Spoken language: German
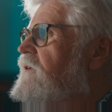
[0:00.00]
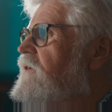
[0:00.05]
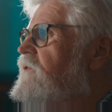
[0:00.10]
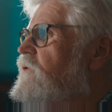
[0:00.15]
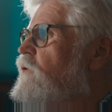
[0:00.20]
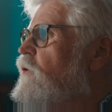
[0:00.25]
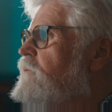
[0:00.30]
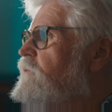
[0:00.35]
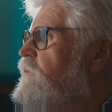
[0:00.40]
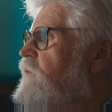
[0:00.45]
es
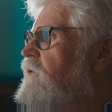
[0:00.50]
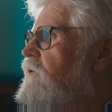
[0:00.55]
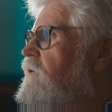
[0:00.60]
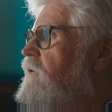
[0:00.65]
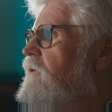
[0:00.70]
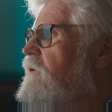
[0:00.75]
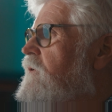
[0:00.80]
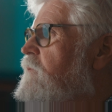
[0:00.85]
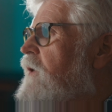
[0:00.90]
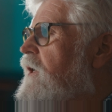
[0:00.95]
kommt
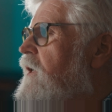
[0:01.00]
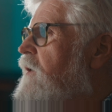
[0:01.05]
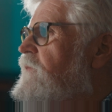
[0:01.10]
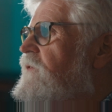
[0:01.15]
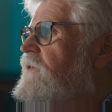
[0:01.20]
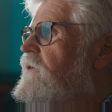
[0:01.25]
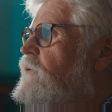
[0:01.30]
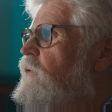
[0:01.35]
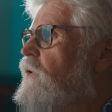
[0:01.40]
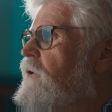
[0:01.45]
äh, im Herbst
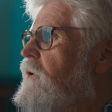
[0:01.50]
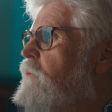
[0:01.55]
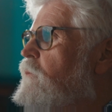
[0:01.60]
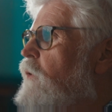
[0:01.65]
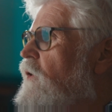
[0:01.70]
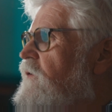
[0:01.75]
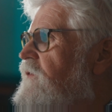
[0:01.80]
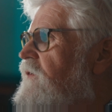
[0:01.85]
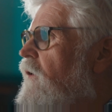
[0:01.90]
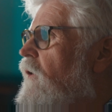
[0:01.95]
eine neue
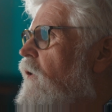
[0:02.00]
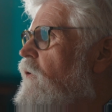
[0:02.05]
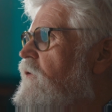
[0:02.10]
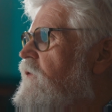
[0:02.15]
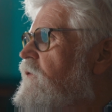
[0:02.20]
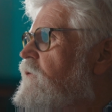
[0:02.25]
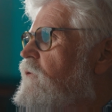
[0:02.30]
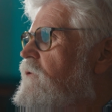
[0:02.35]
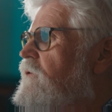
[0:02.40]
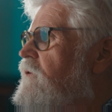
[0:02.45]
Box
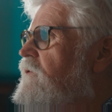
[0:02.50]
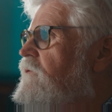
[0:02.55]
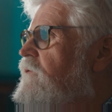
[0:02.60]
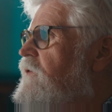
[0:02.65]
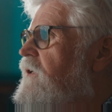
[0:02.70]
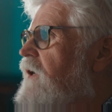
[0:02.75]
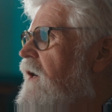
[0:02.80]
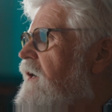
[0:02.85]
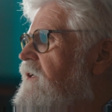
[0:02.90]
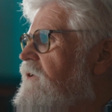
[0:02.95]
raus und
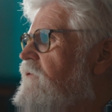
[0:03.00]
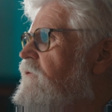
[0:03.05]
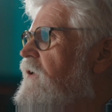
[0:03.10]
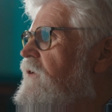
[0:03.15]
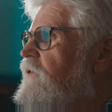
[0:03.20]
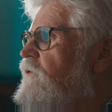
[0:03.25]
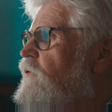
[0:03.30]
vielleicht wäre es